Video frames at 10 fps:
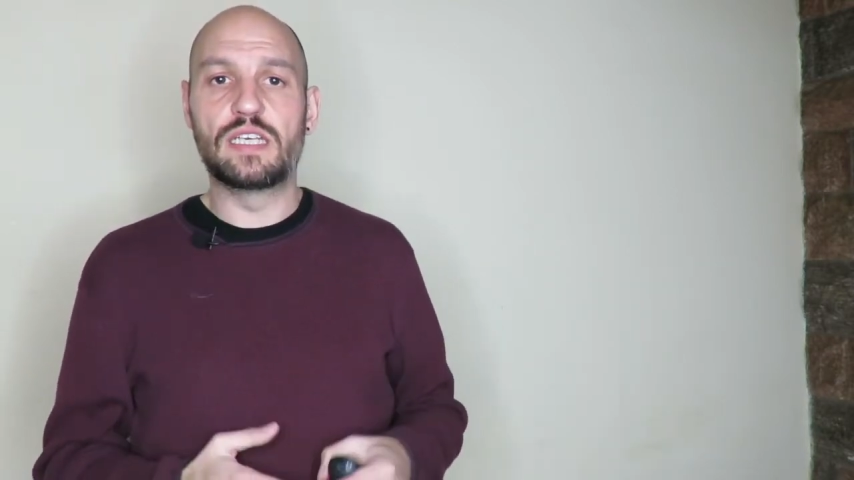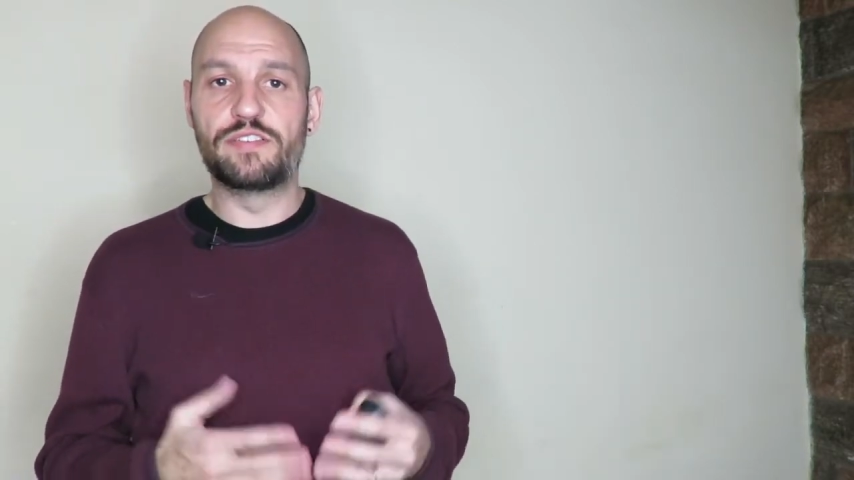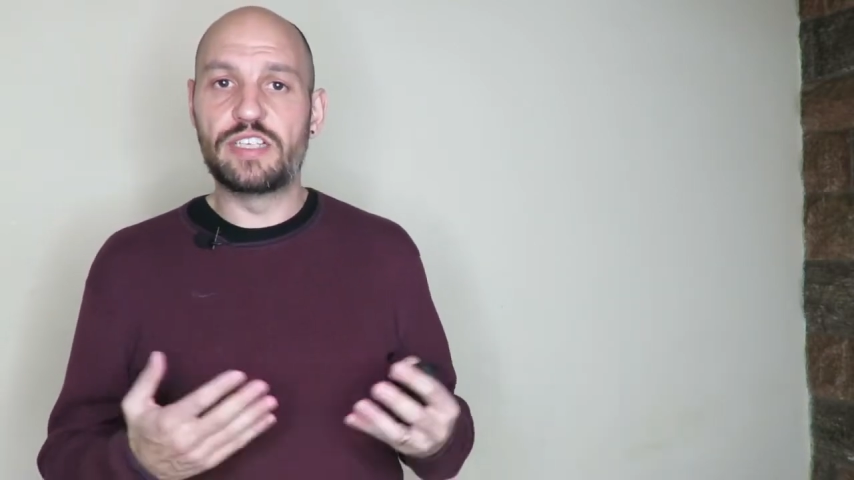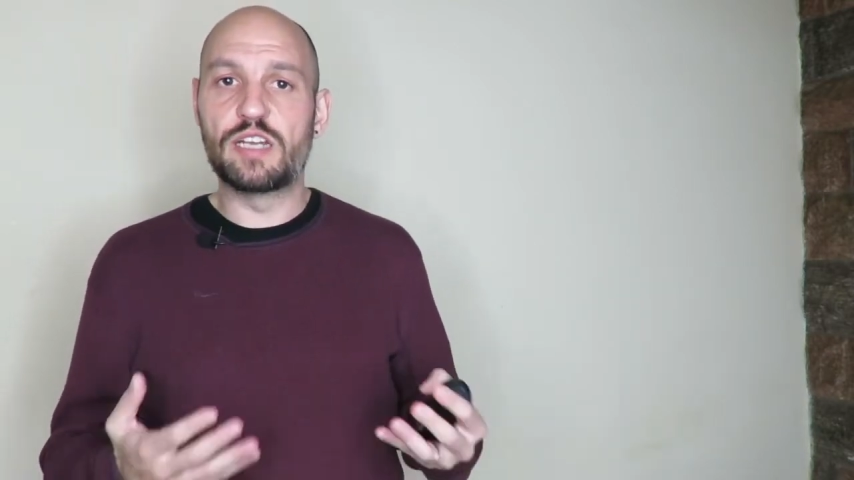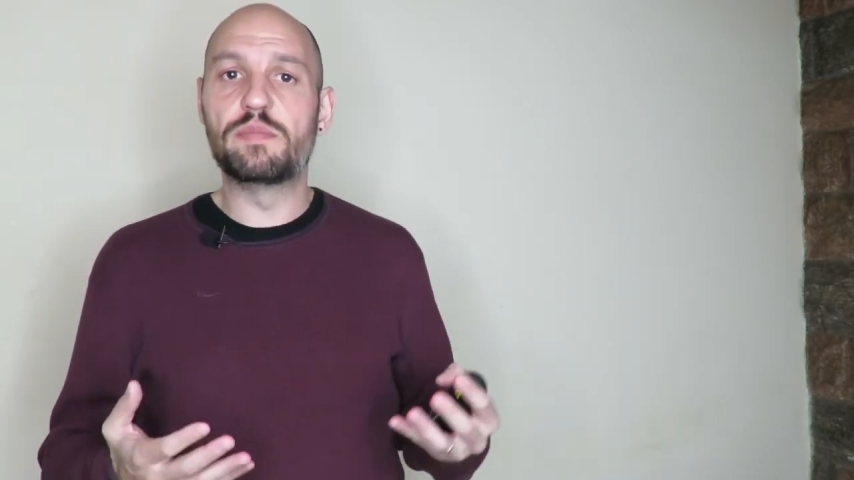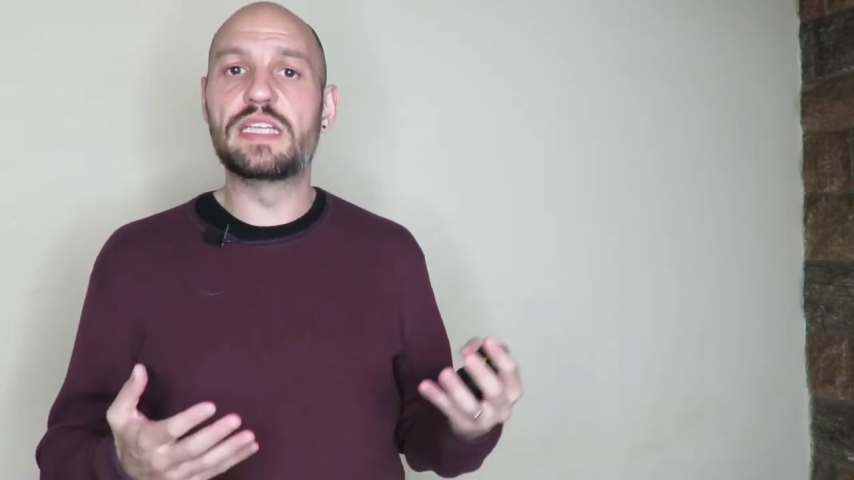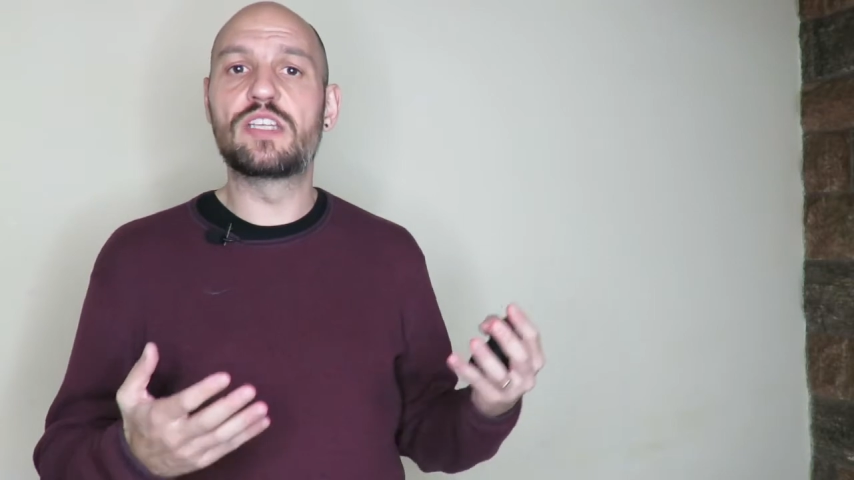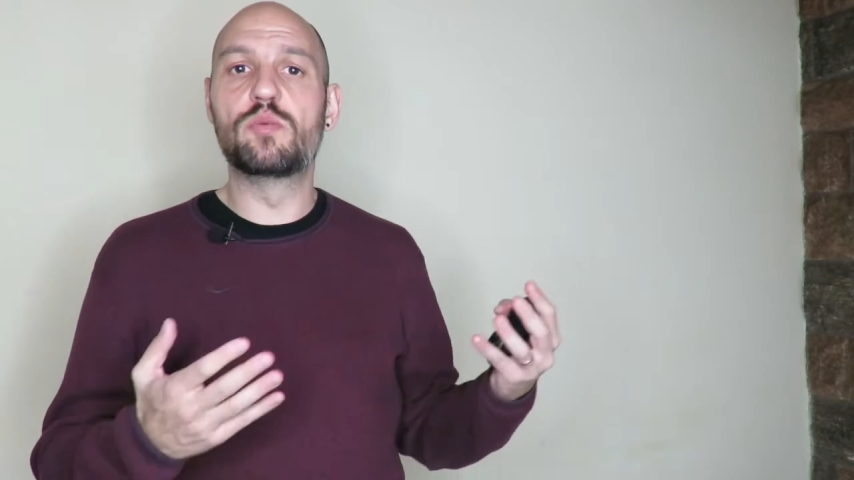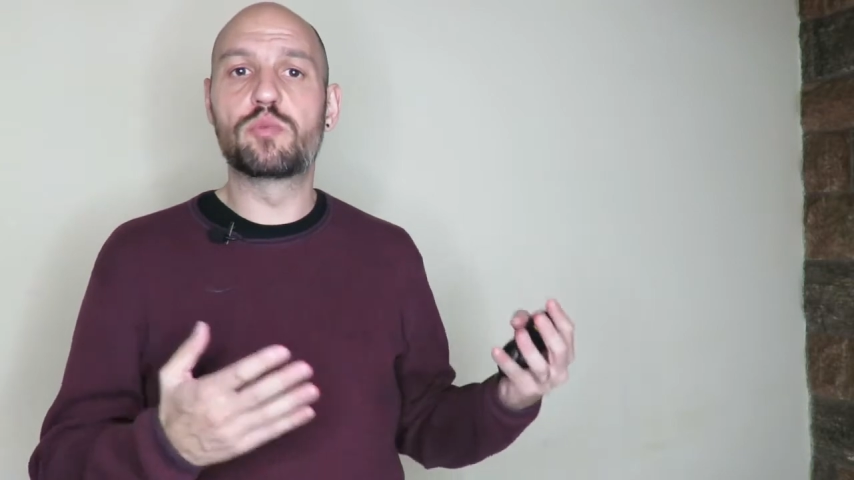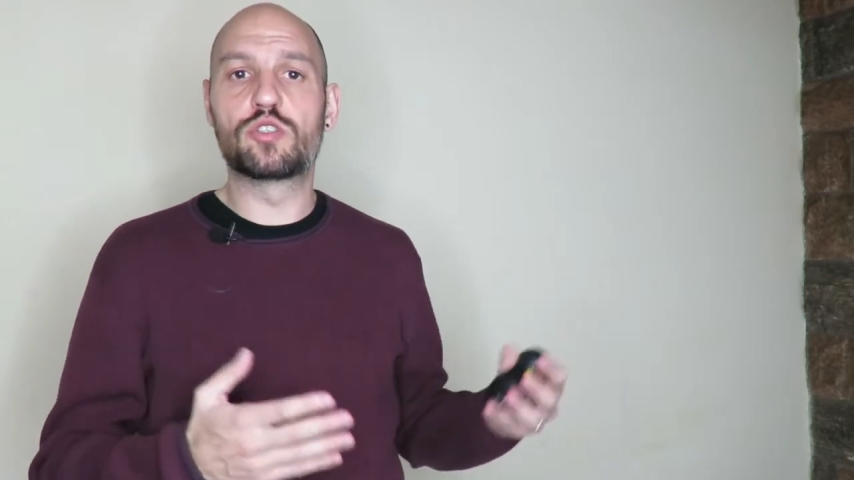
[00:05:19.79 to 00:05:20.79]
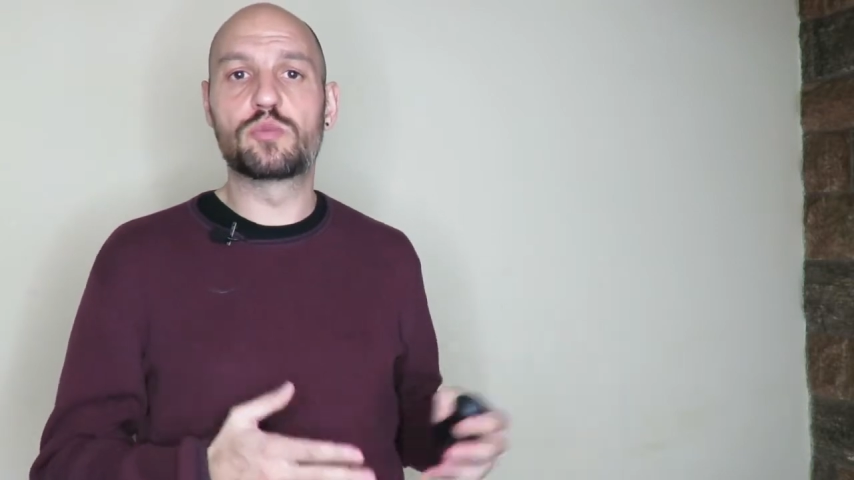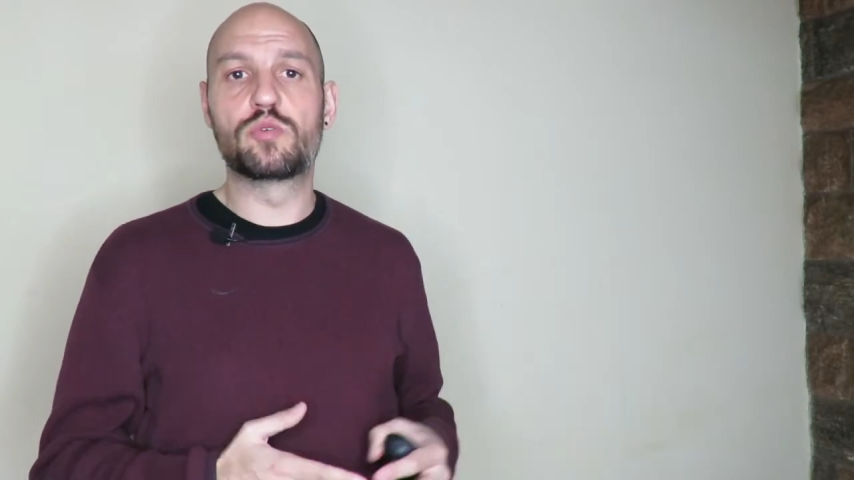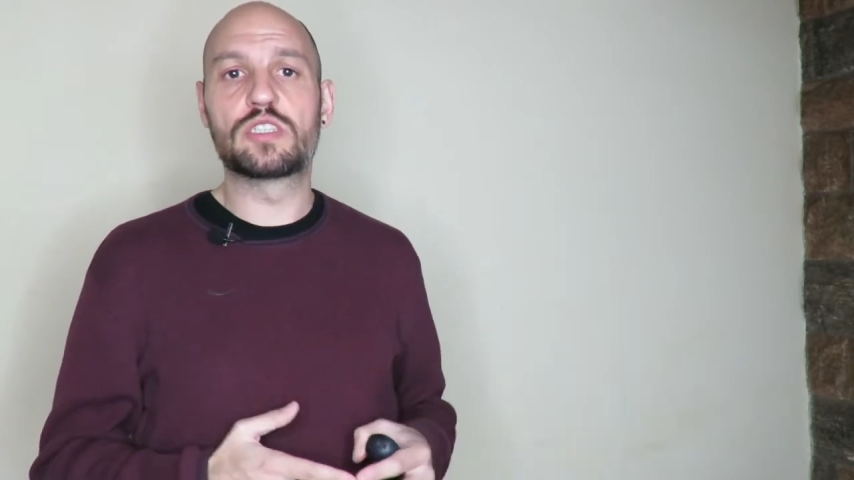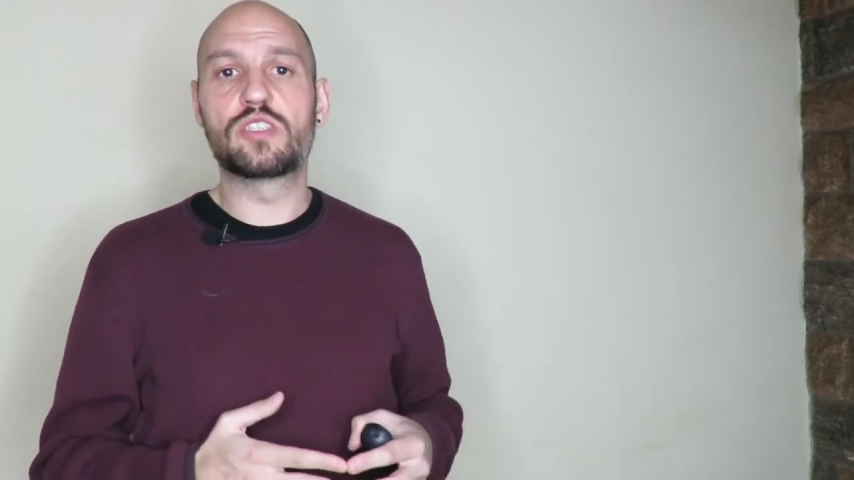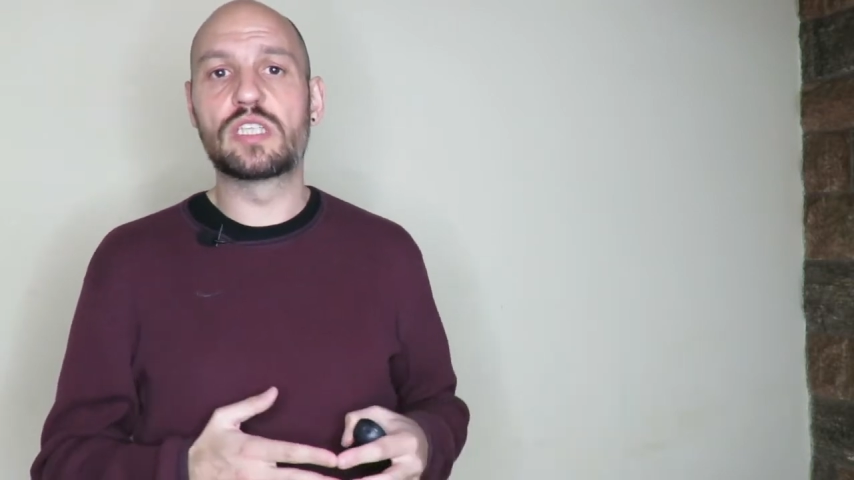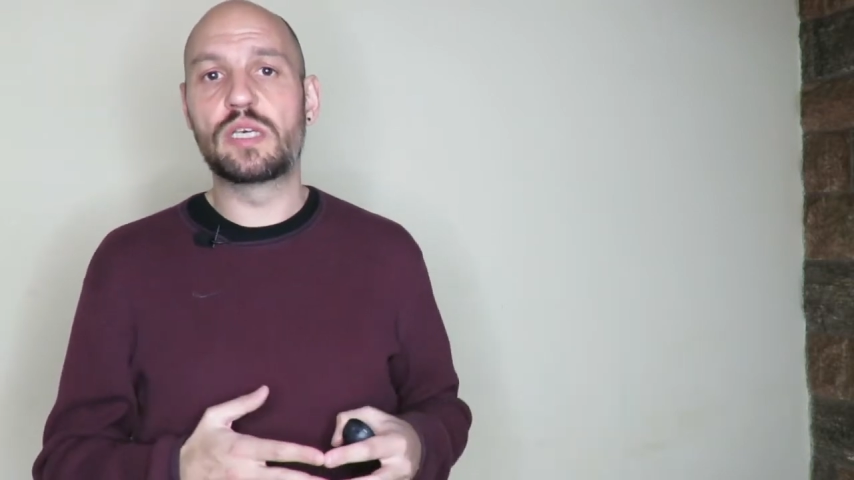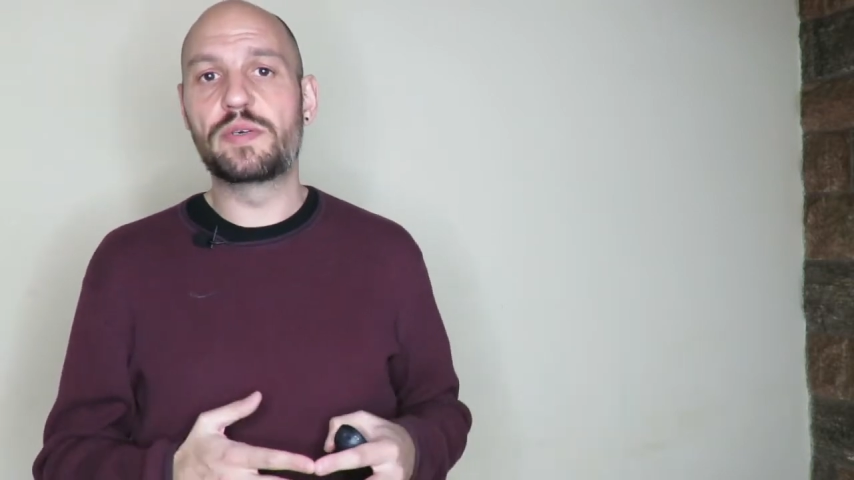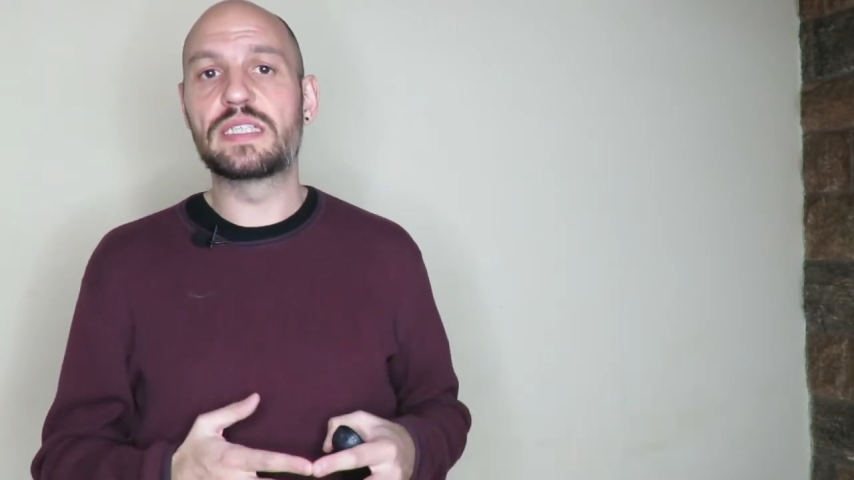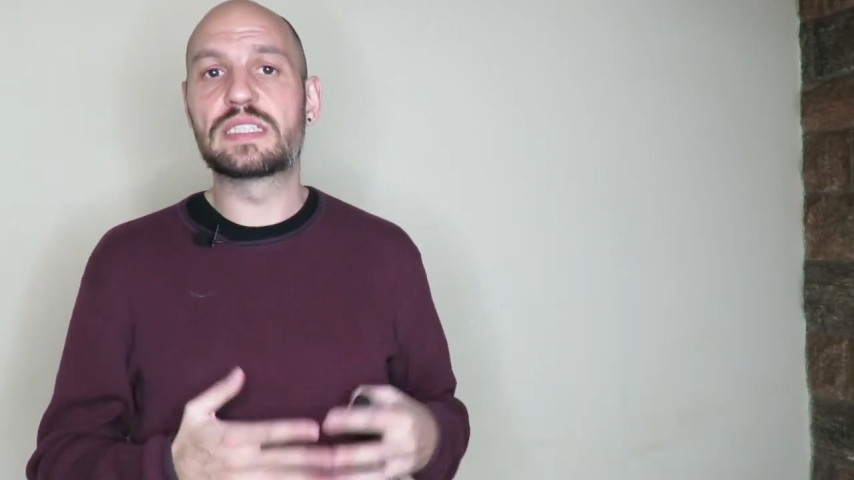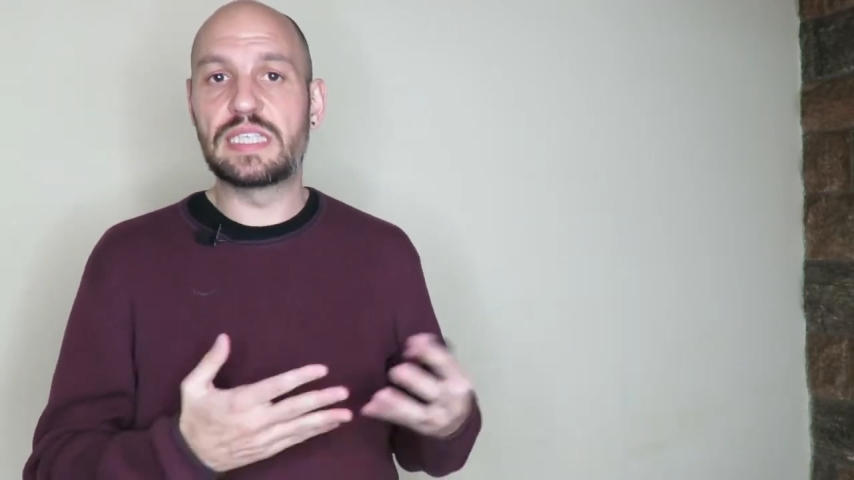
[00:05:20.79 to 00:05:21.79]
Y finalmente, un presupuesto
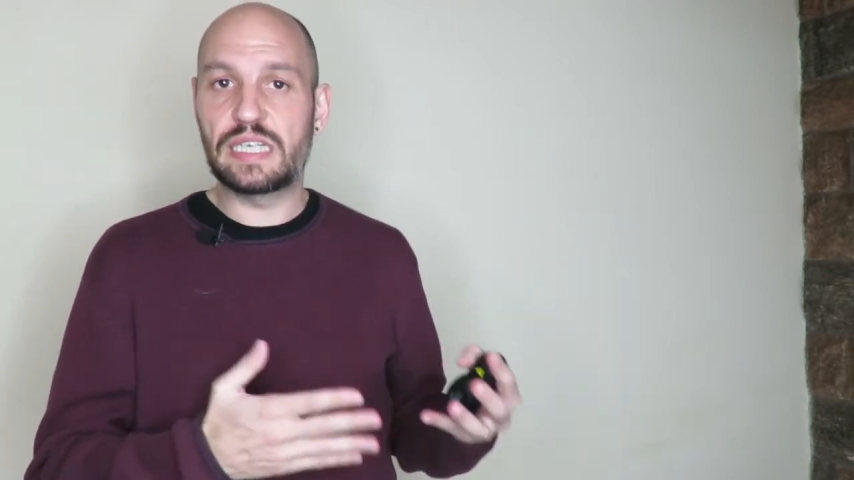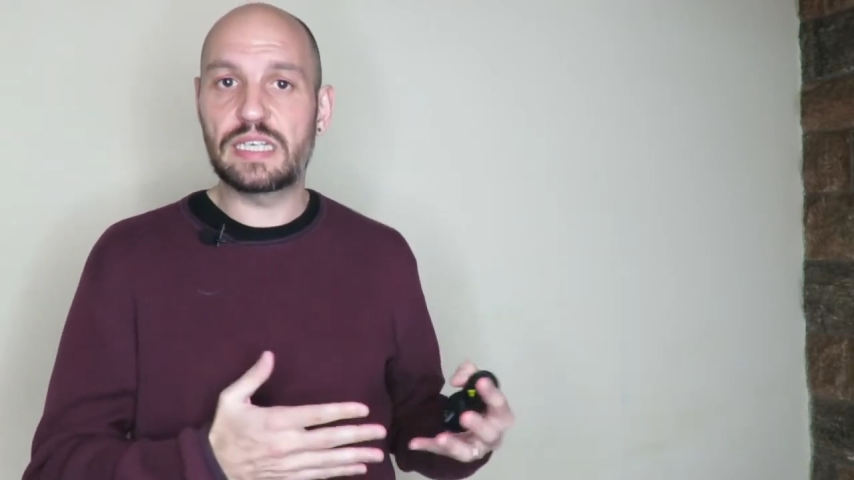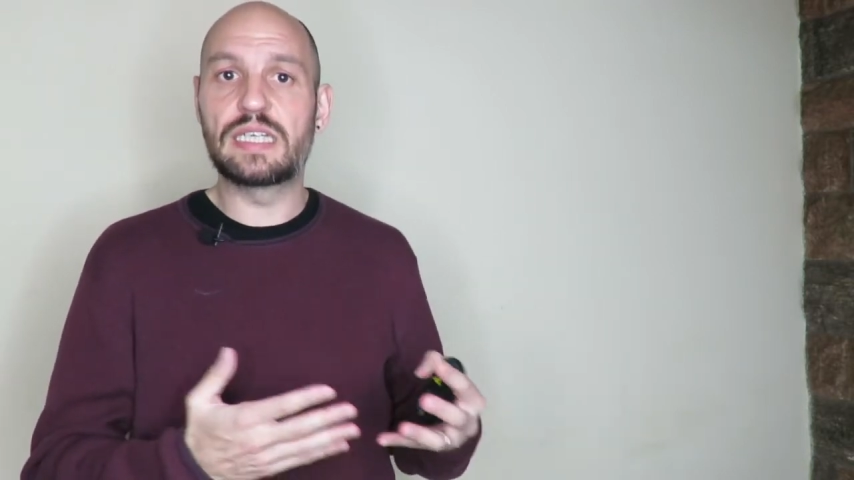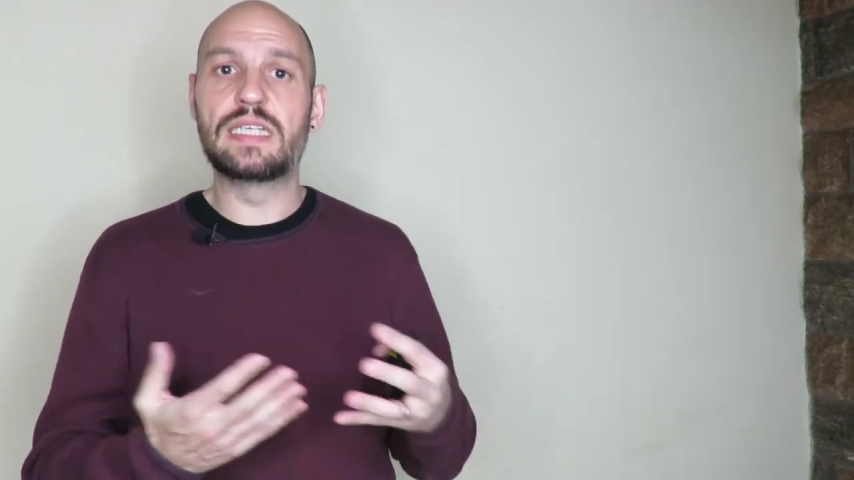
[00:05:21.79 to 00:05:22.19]
debe ser